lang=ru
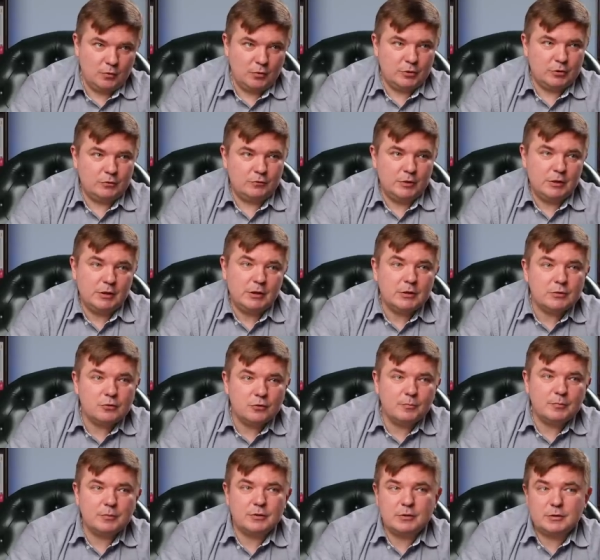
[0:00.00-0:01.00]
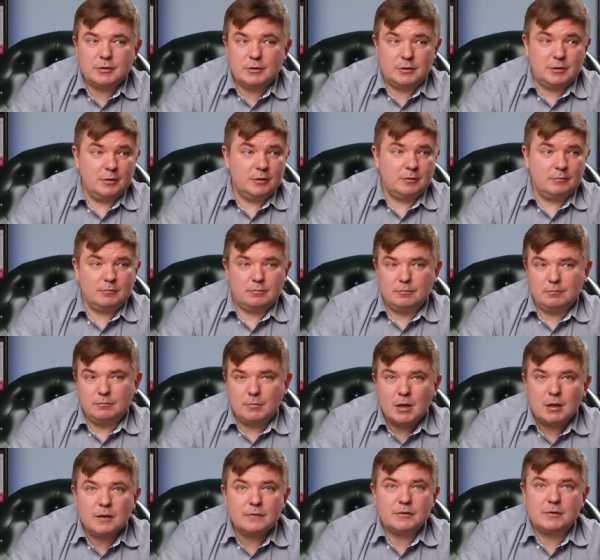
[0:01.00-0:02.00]
То есть у них есть опыт с
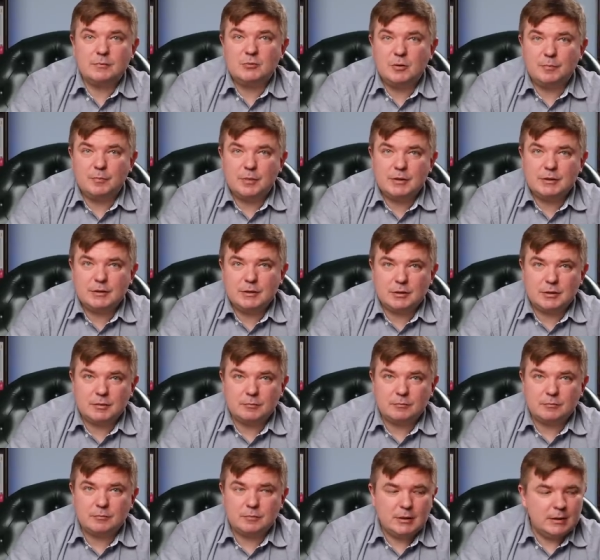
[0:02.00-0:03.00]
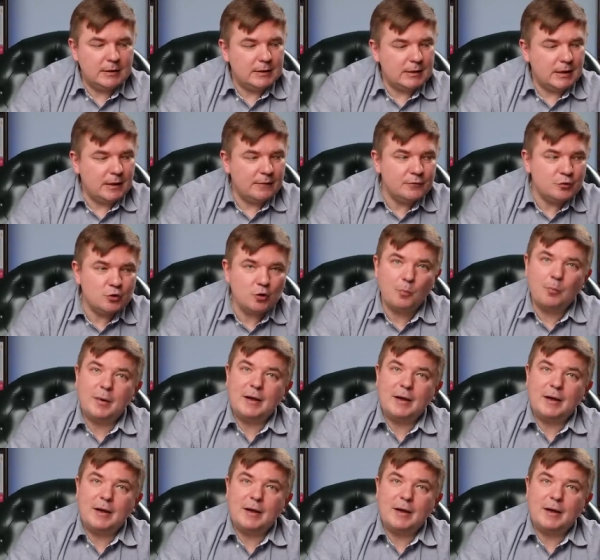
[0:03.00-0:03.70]
банковским депозитом, и там все